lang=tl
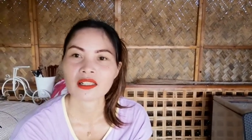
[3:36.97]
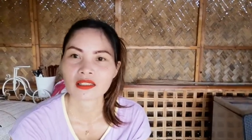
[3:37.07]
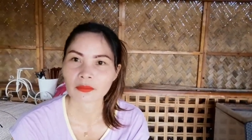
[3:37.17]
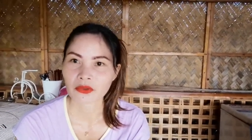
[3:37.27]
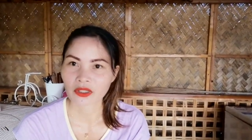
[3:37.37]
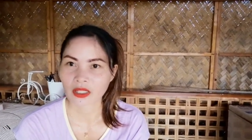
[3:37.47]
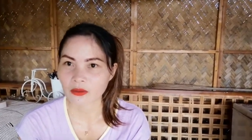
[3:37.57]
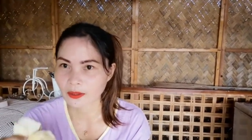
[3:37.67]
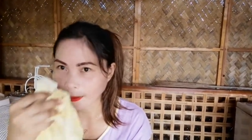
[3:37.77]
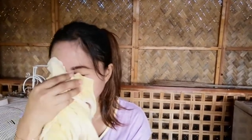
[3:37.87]
Tapos
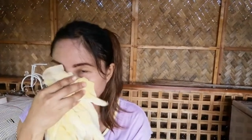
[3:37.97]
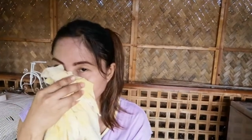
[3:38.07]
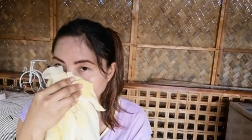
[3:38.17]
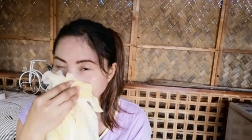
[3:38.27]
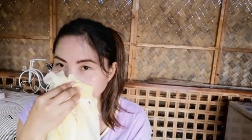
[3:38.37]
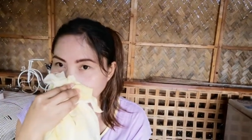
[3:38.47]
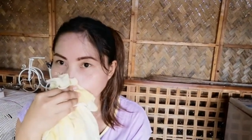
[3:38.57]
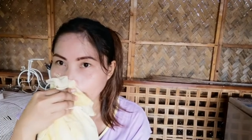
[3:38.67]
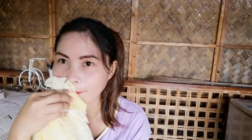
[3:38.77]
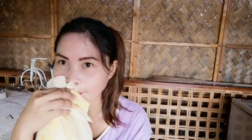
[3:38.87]
ngayon sana, eh,
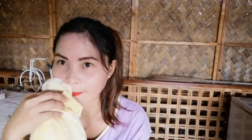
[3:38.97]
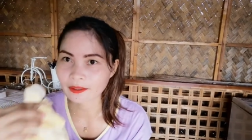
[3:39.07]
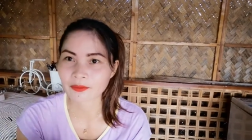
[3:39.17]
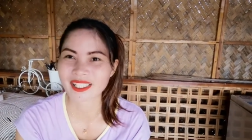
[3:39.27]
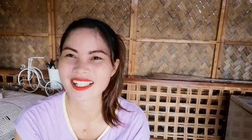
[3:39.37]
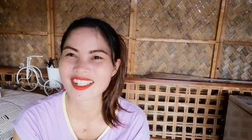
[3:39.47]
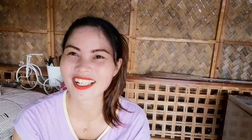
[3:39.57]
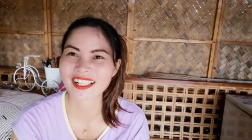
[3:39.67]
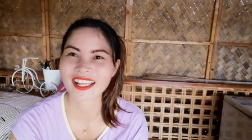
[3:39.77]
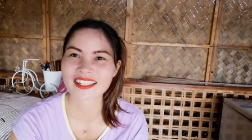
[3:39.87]
kaso, ah, pasensya
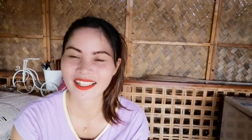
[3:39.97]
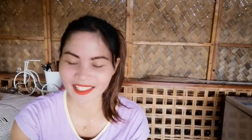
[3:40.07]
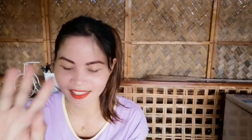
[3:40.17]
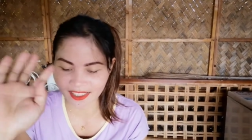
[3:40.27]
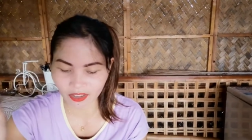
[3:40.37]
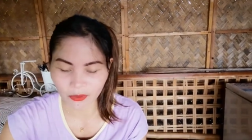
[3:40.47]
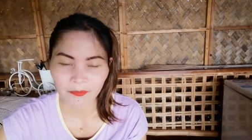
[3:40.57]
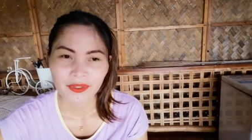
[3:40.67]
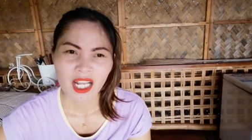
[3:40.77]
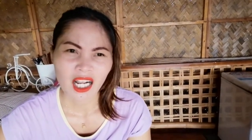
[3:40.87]
na guys, ang init ito.
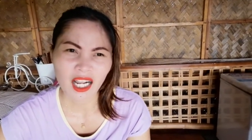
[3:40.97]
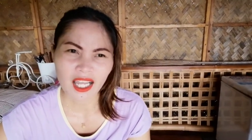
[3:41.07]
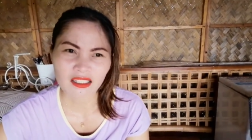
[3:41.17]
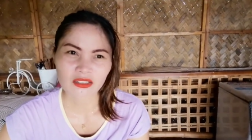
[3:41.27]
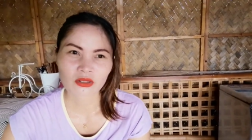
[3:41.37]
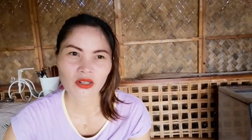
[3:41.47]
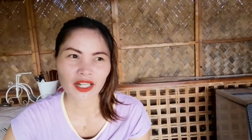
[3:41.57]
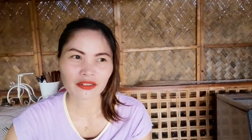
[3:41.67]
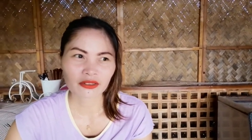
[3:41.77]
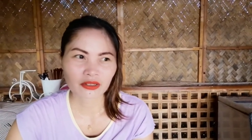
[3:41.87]
Kaso,
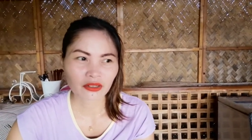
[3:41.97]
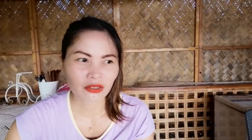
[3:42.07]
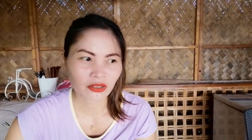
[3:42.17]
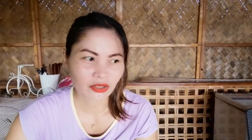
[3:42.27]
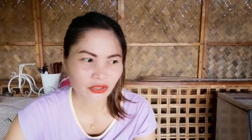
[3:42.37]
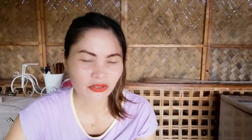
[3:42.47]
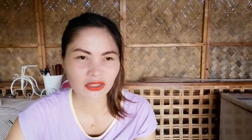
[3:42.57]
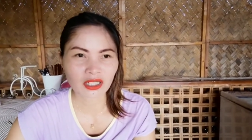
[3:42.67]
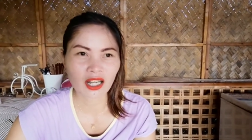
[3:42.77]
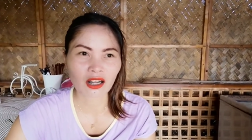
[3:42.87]
ano,
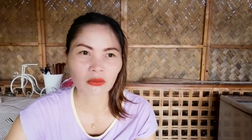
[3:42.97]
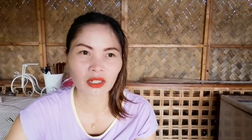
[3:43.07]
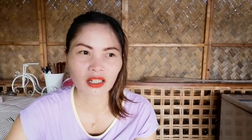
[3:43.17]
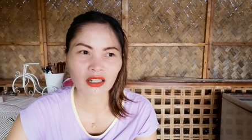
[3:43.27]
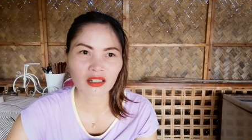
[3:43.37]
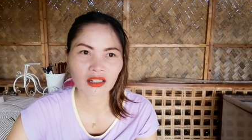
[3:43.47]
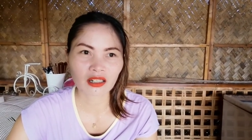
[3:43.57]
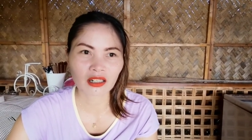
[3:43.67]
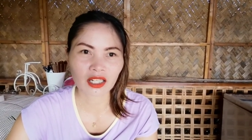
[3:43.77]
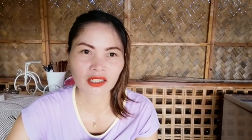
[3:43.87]
yun nga, wala
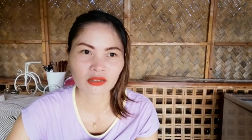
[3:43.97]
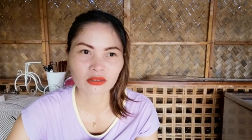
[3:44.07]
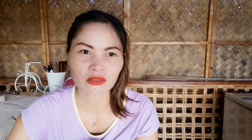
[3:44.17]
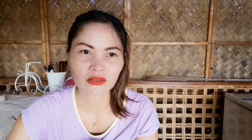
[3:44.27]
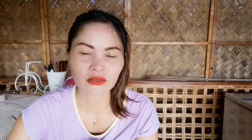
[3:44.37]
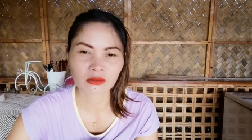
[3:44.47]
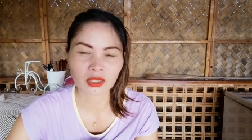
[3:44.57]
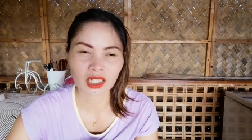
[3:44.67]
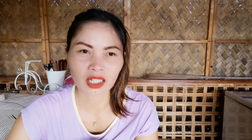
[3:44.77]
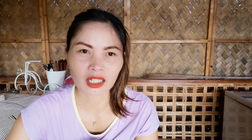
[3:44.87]
ngang, ano,
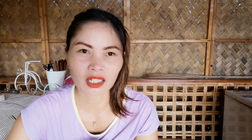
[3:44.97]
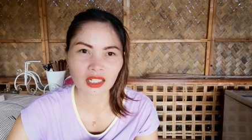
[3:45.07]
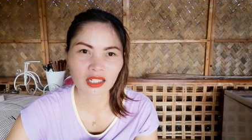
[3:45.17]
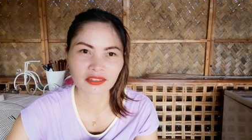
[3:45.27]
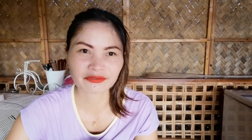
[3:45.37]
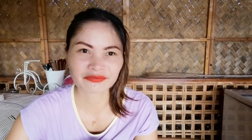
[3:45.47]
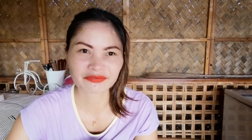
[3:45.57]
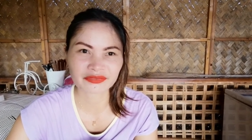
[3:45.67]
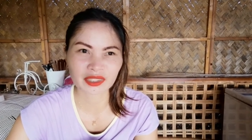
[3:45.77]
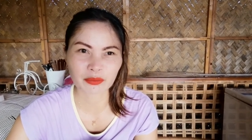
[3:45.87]
wala ngang,
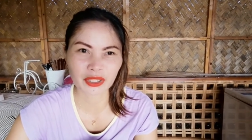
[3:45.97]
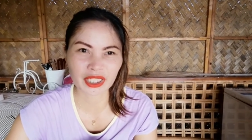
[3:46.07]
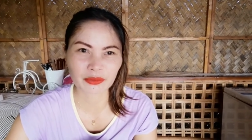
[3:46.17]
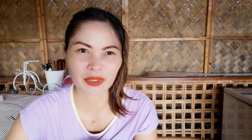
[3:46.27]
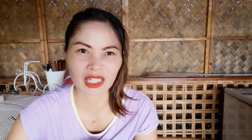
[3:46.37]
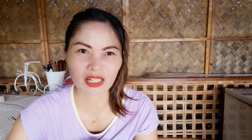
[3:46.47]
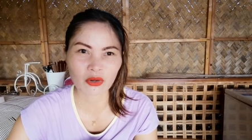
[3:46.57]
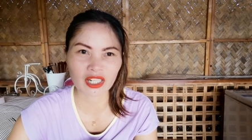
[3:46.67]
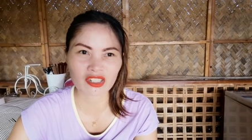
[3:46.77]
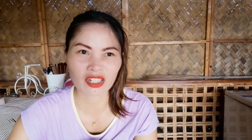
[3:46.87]
hindi pwedeng
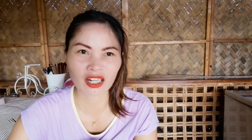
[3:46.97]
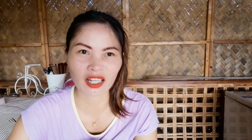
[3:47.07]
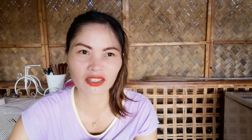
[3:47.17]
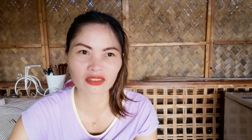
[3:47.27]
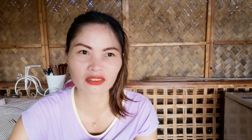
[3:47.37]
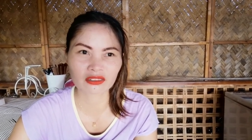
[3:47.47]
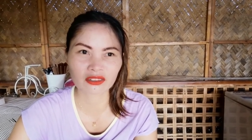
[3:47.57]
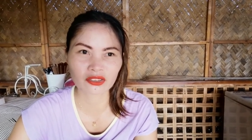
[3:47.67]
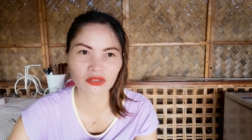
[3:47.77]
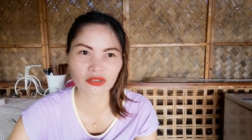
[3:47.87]
maglakwatsa ngayon
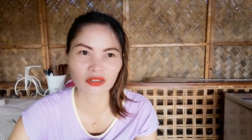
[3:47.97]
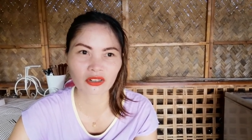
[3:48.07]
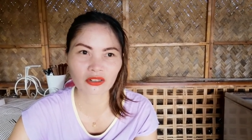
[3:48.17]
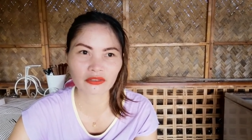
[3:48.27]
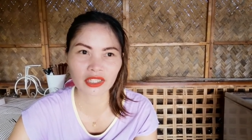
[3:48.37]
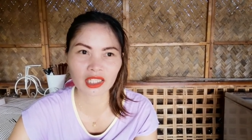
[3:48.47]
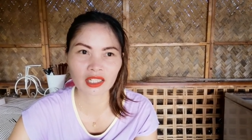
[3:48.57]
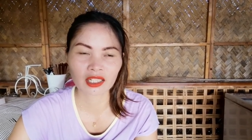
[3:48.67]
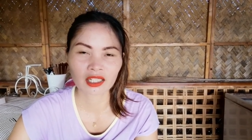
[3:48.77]
due to COVID.